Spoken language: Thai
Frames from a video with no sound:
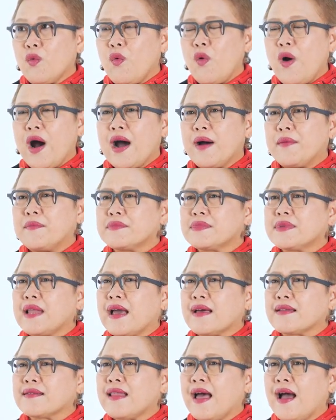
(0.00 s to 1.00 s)
ความแต
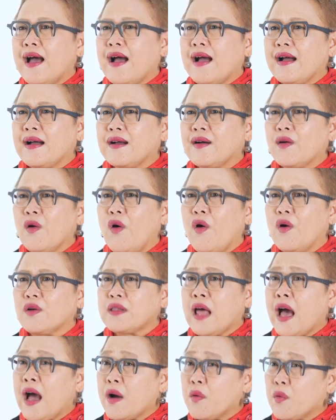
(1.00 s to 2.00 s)
กต่างของ
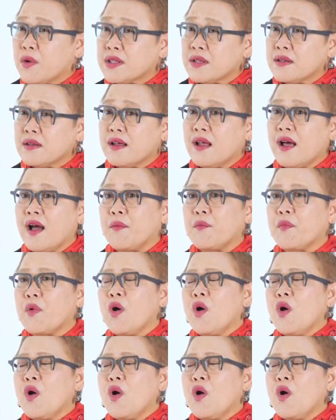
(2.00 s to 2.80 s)
ทางวัฒนธรรม